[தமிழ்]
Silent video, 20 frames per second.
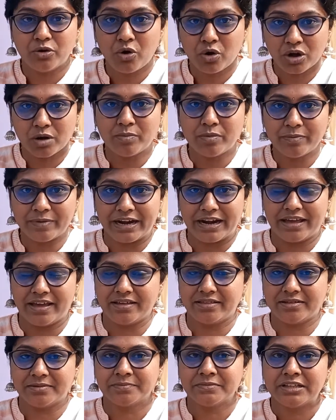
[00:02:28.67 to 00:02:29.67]
நோக்கமும்
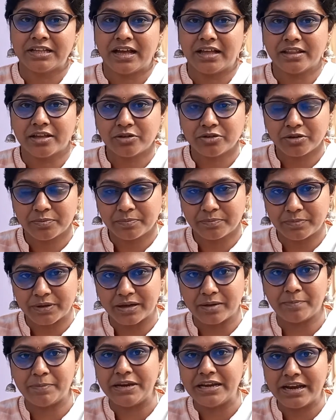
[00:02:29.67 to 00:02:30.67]
கிடையாது அதாவது
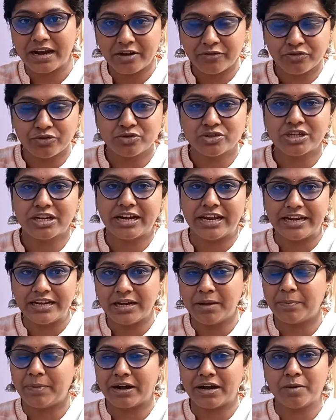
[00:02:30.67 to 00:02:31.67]
பின்னாடி ஃப்யூச்சரில்
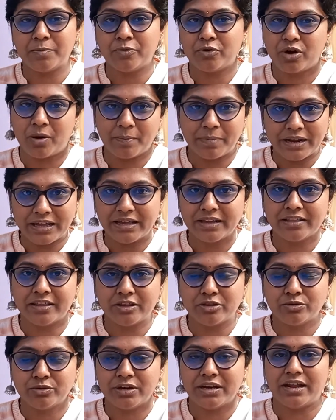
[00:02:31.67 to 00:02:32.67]
என்ன பண்ண போகிறோம்
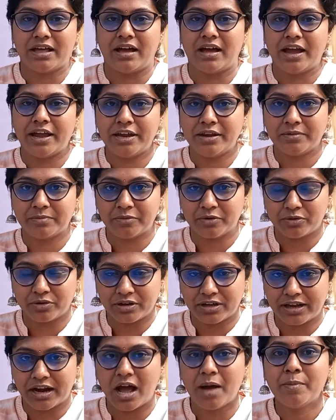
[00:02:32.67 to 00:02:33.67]
அப்படிங்கிறது எதுவும் இல்லை ஐ ஒரு
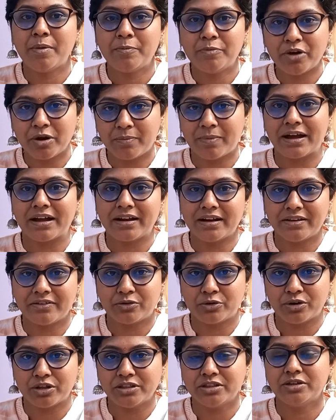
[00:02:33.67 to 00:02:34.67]
கிராமப்புற மக்கள் மக்களை
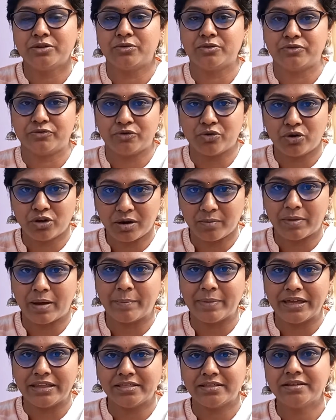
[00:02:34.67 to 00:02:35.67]
கொண்டு வந்து ஒரு ஃபோரம்
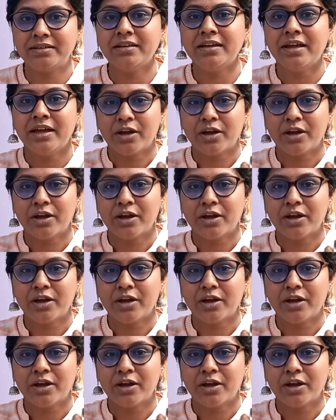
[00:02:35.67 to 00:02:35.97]
அமைத்து